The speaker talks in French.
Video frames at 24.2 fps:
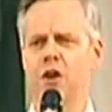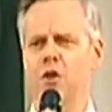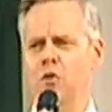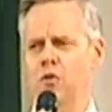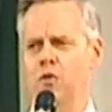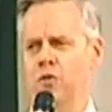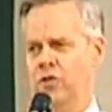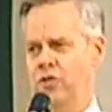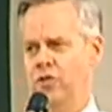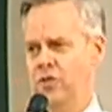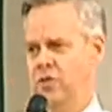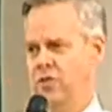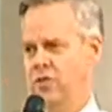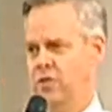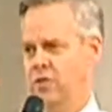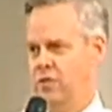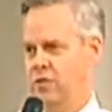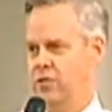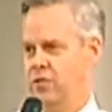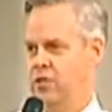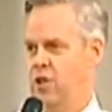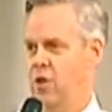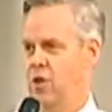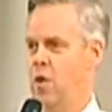Pourquoi est-ce que tu as
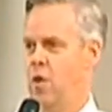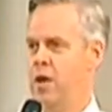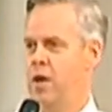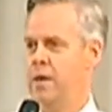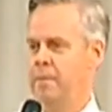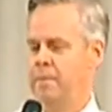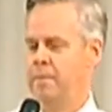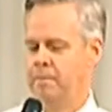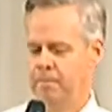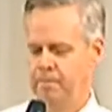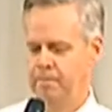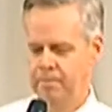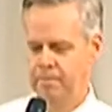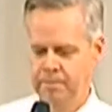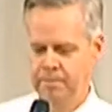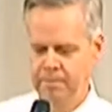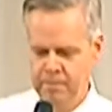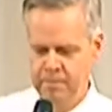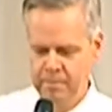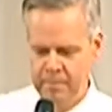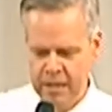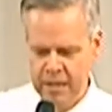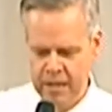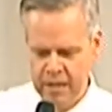passé une vidéo,
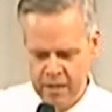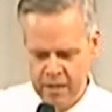etc.